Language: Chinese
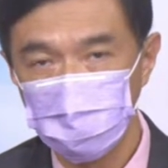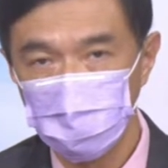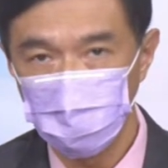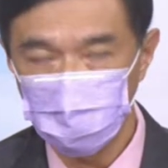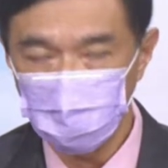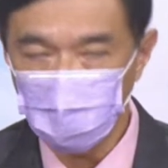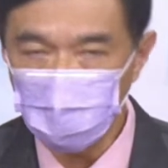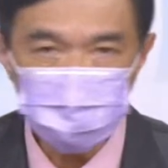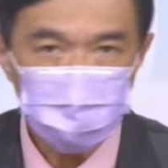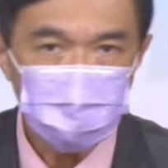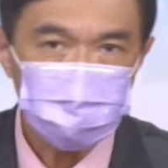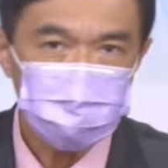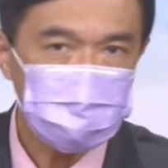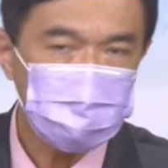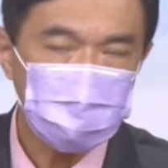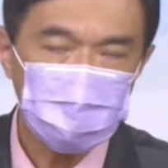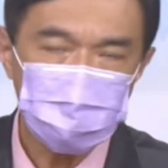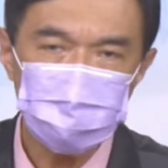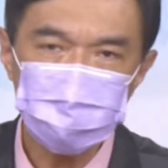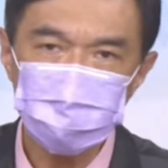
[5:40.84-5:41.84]
我们都希
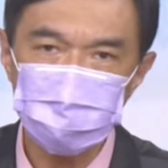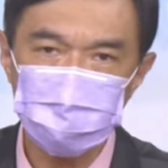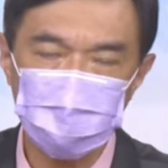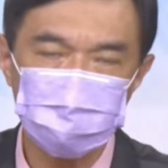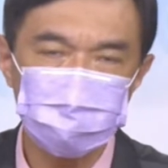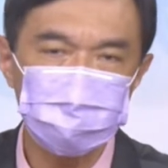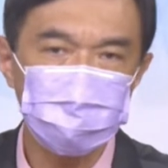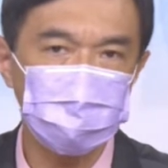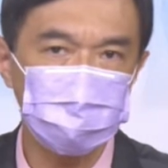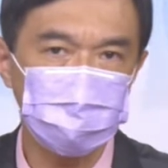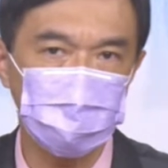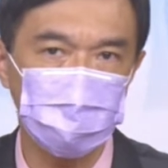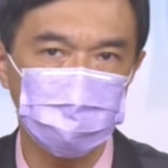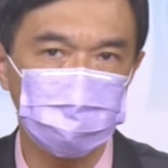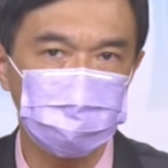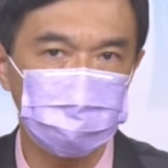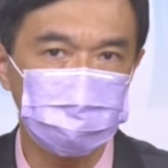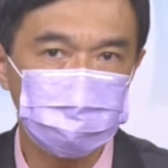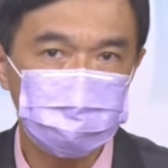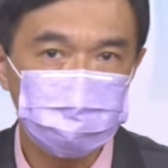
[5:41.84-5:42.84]
望这是长线的底
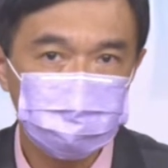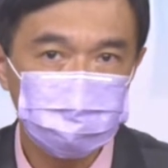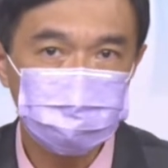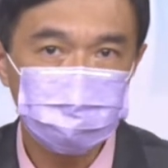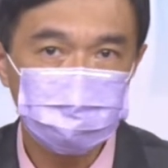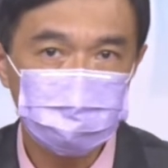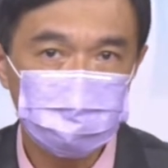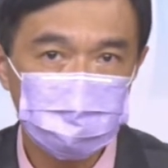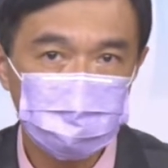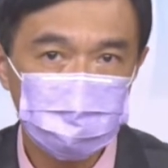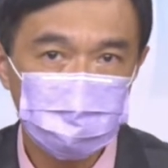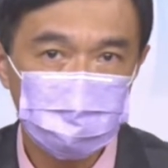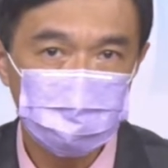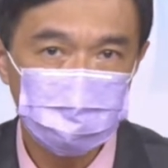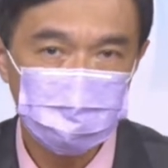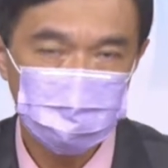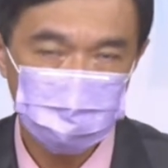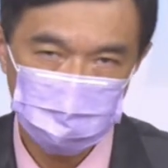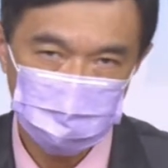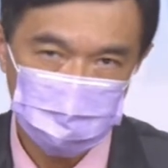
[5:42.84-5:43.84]
部，
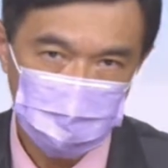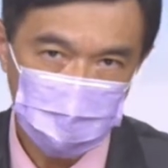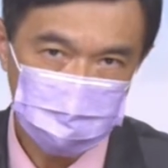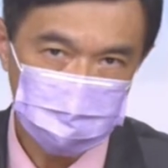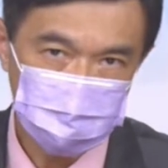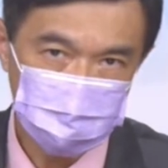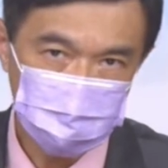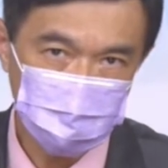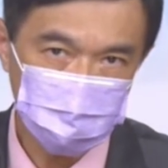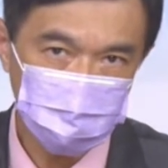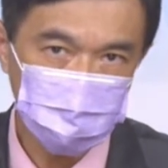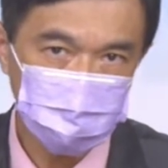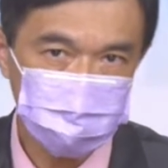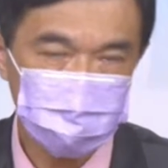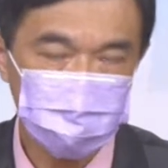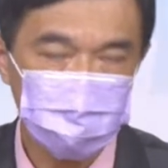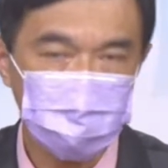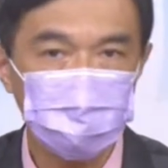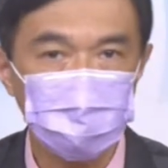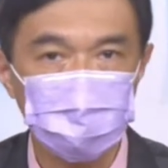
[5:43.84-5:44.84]
但是有没有
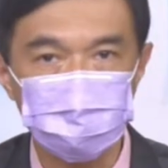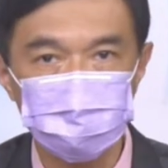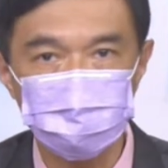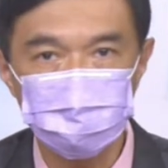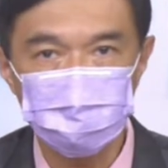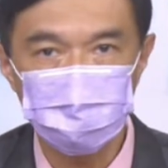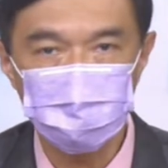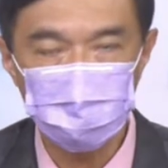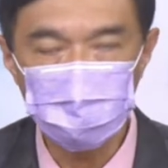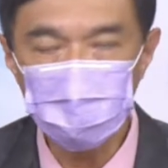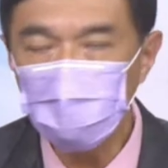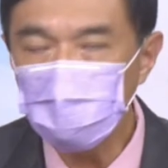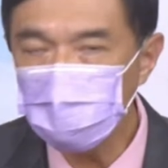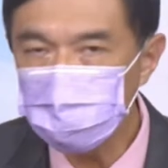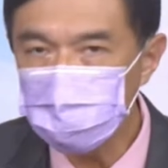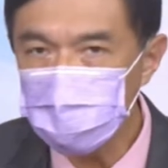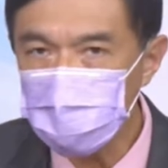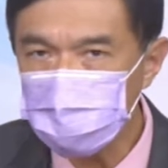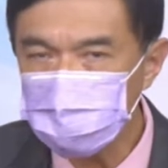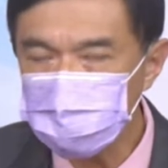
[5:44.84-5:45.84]
机会？有
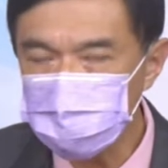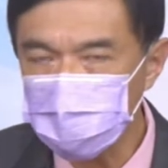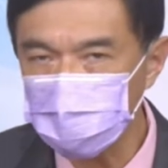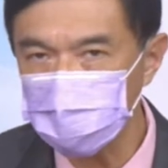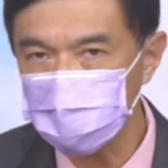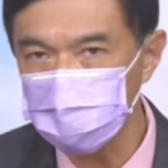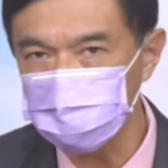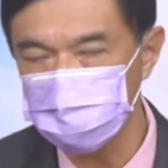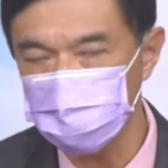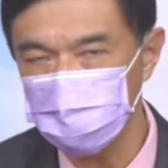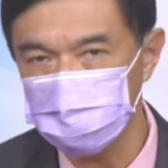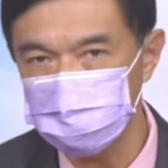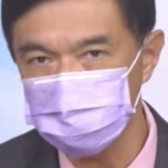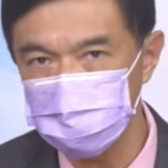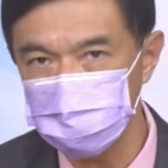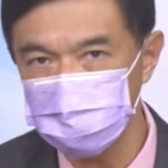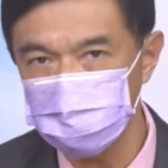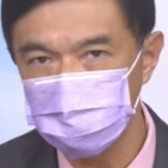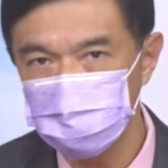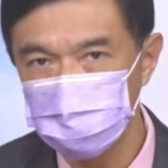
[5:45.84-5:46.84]
没有这样的一个条
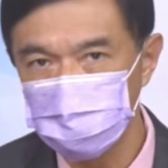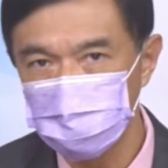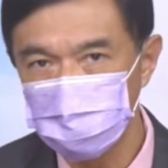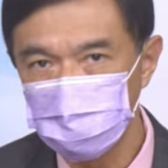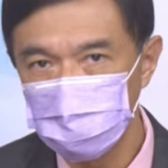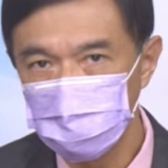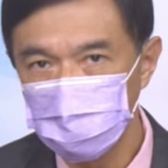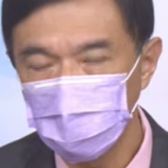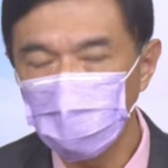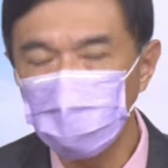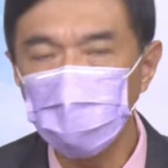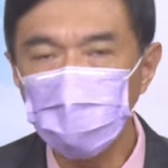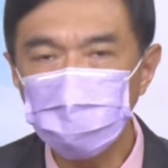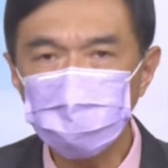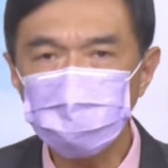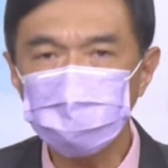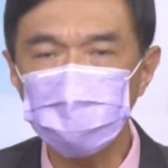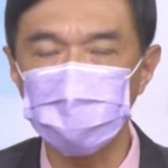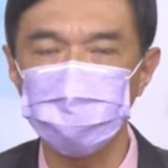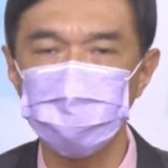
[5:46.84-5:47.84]
件？我们
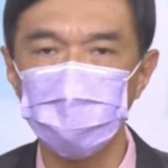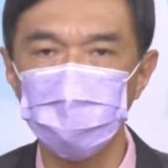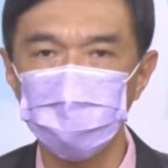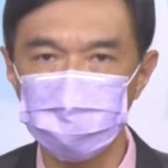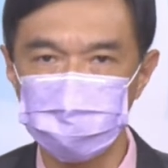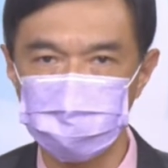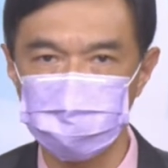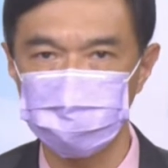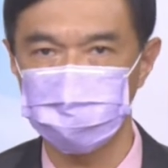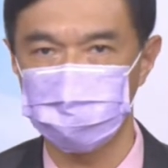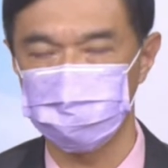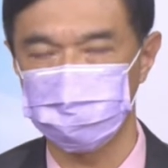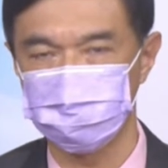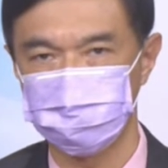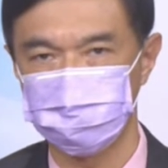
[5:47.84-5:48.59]
不妨先问自己。